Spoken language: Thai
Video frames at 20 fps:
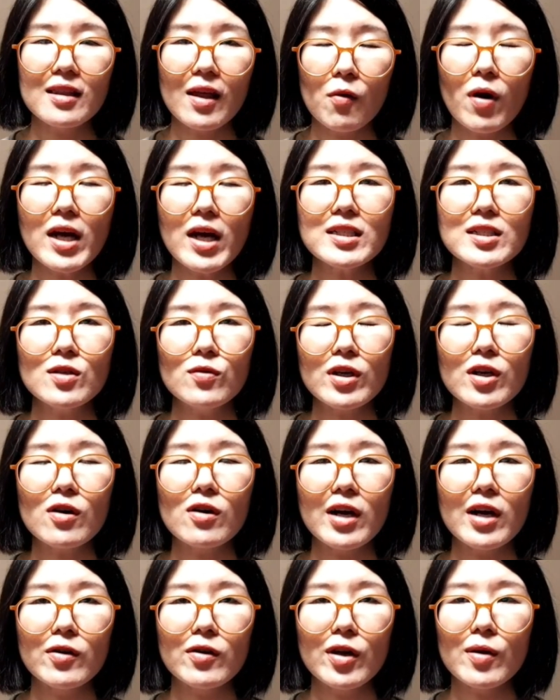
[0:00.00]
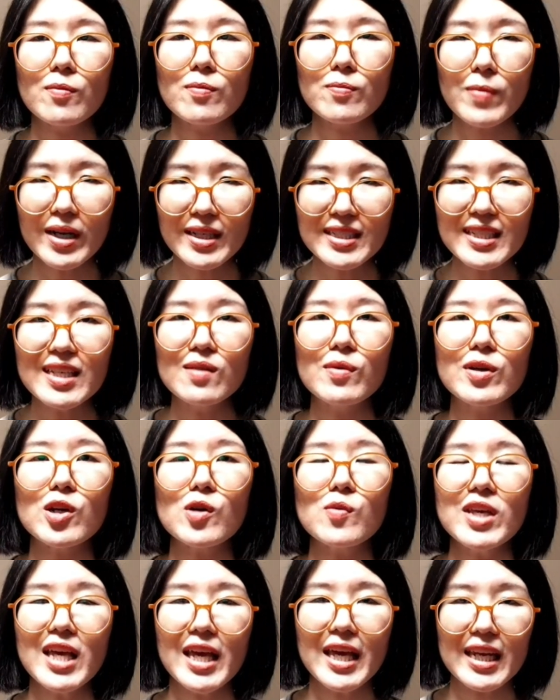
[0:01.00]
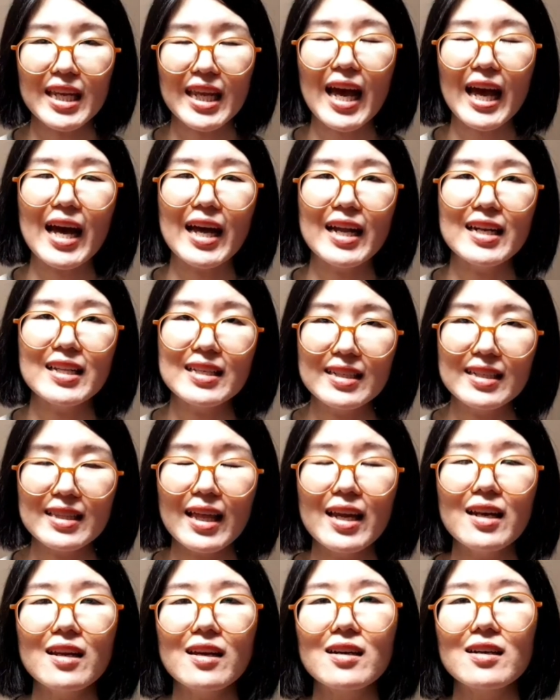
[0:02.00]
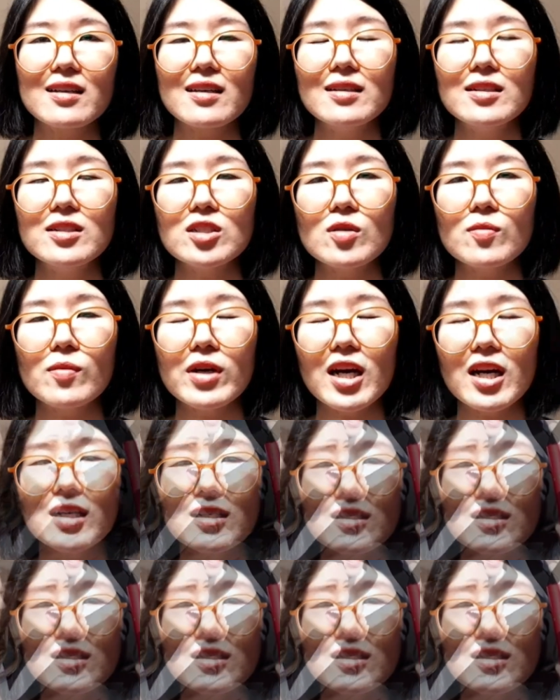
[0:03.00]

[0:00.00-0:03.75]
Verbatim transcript: แต่ว่าชีวิตของเราเนี่ยบางทีมันก็มีเหตุการณ์ตื่นเต้นเกิดขึ้นใช่ไหมคะ